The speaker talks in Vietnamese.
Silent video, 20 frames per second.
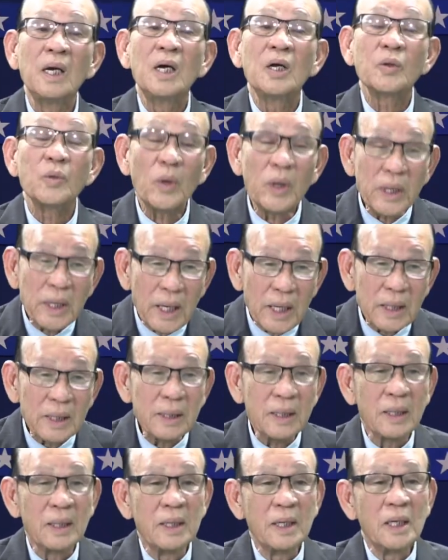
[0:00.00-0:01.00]
Tuy nhiên
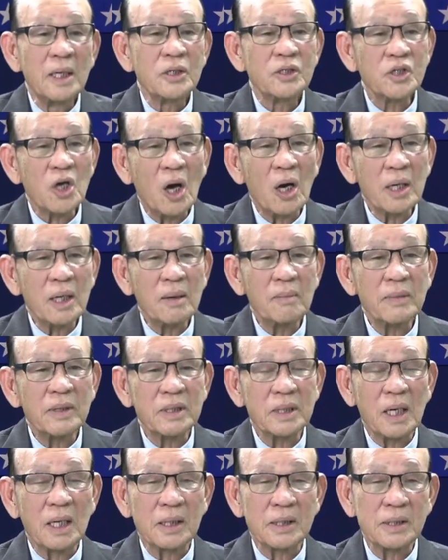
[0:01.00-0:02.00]
cho đến bây
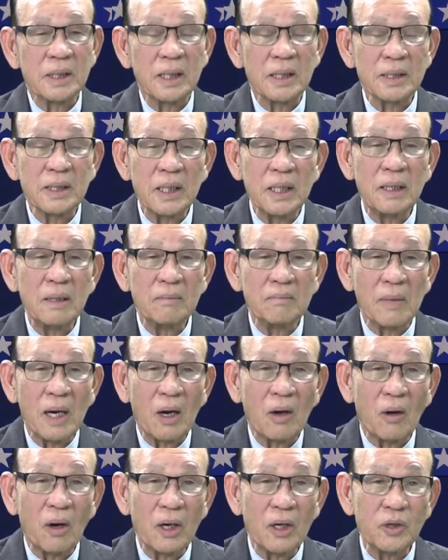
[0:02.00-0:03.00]
giờ sở dĩ
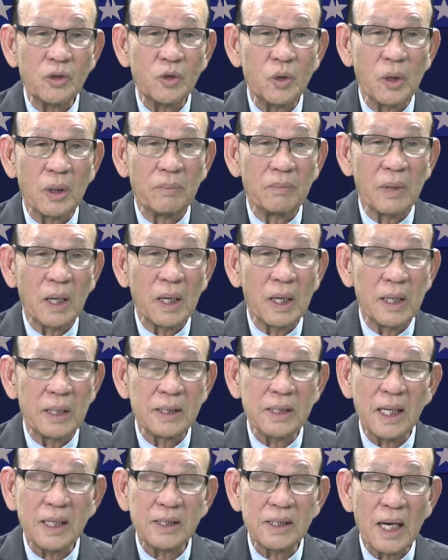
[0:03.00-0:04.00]
mà có cái chuyện mà
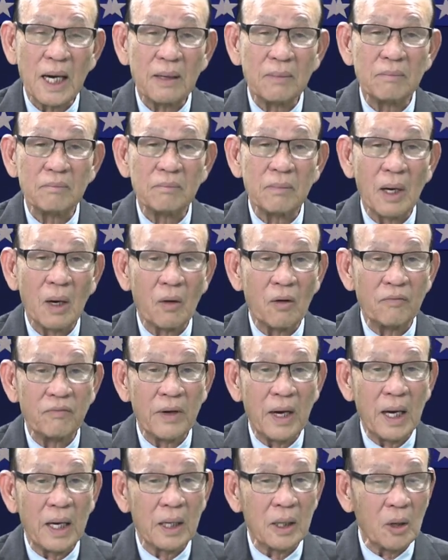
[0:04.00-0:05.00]
người da trắng mà có
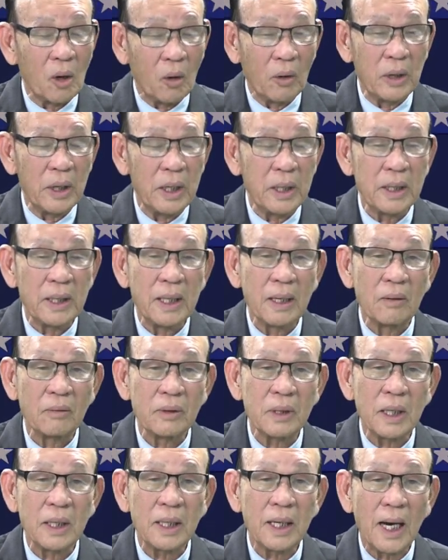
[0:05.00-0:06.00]
vẻ nổi lên nhiều
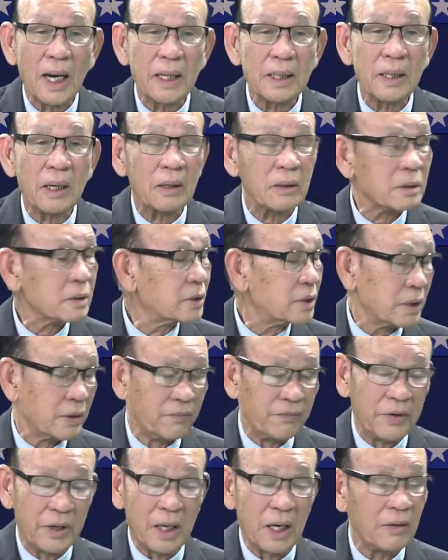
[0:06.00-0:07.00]
nơi khác đó chỉ
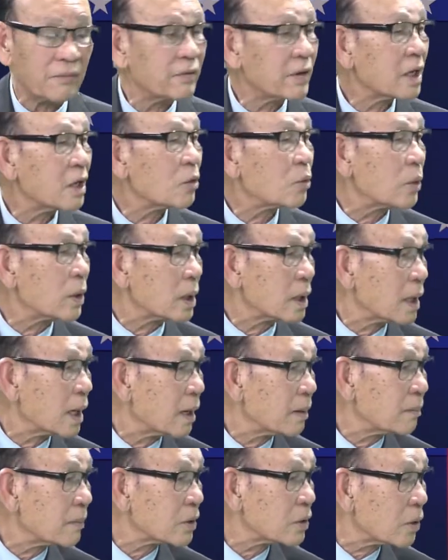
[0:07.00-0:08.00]
vì là cái quyền
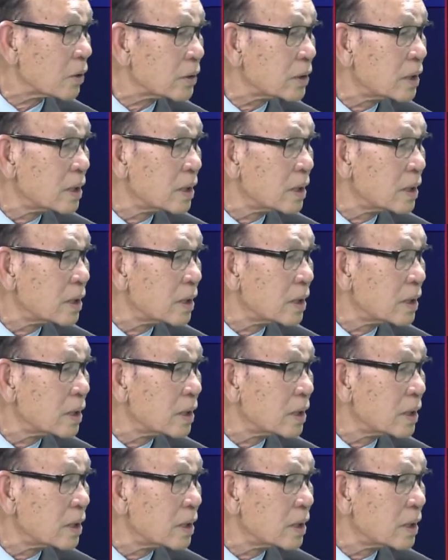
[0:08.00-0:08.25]
lợi mà thôi